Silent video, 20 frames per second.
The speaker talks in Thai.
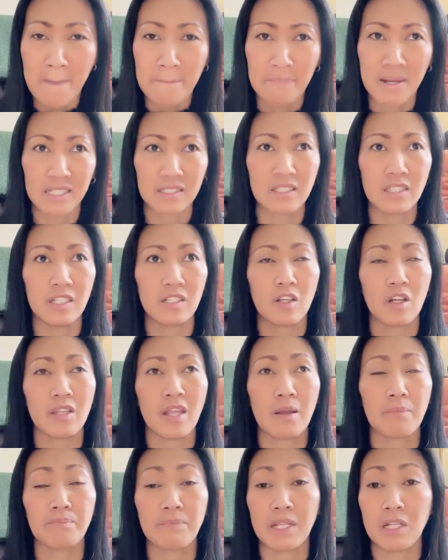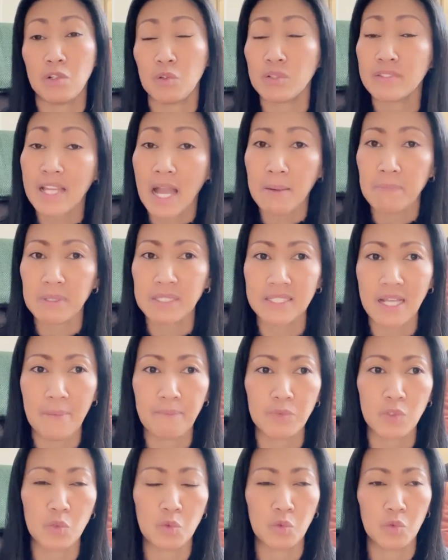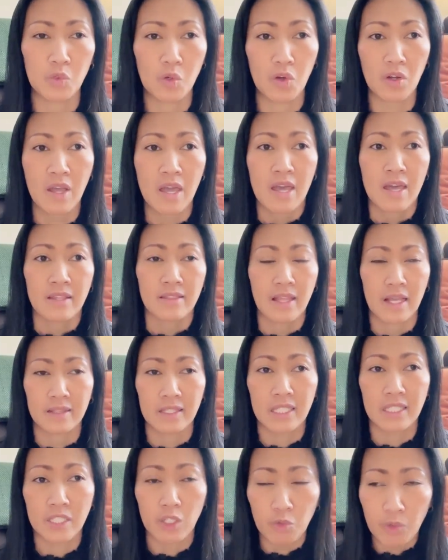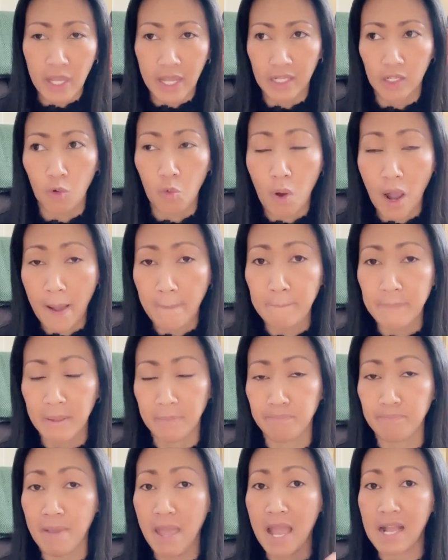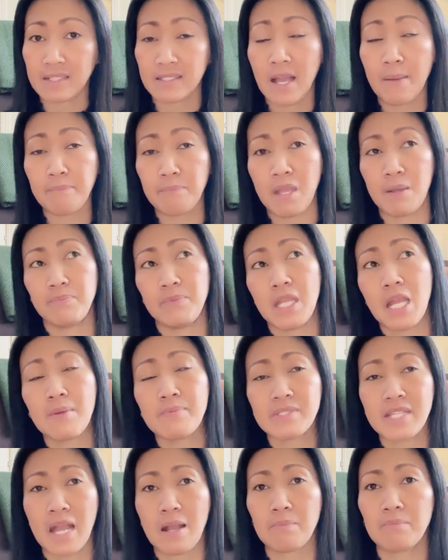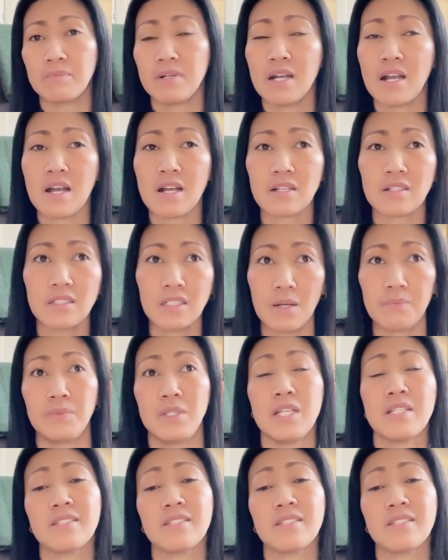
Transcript: บางทีก็ยังเป็นลูกจ้างประจำอยู่เนาะแต่ที่นิวเห็นความเปลี่ยนแปลงถ้า เปรียบเทียบจากเมื่อเกือ